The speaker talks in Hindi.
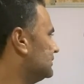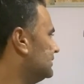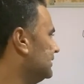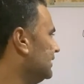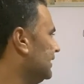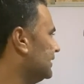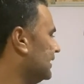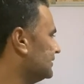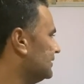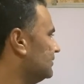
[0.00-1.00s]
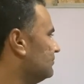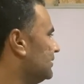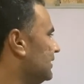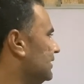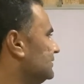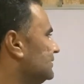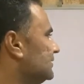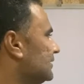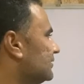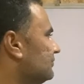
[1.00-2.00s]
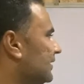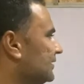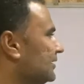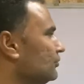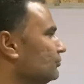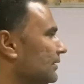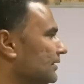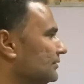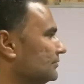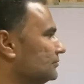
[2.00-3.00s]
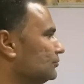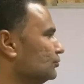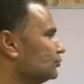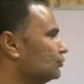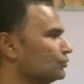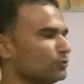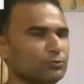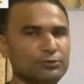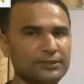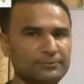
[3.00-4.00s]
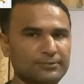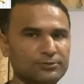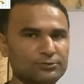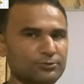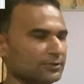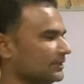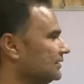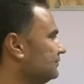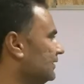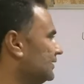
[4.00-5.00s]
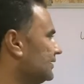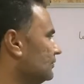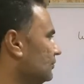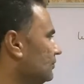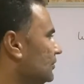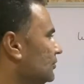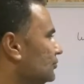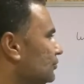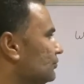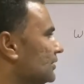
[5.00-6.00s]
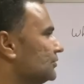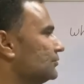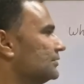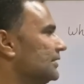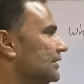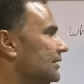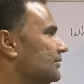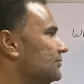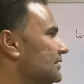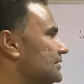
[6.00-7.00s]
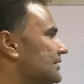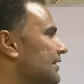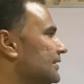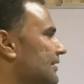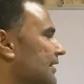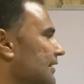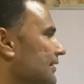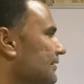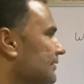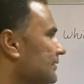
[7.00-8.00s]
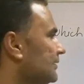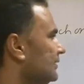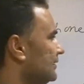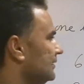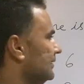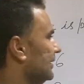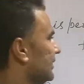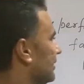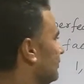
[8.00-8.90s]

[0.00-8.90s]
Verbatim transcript: छः एक ऐसा नंबर है जिसके अगर फैक्टर लूँ मैं उस खुद खुद नंबर को छोड़कर अगर फैक्टर लूँ तो उनका जोड़ छः आता है तो इसलिए छः क्या एक ये क्या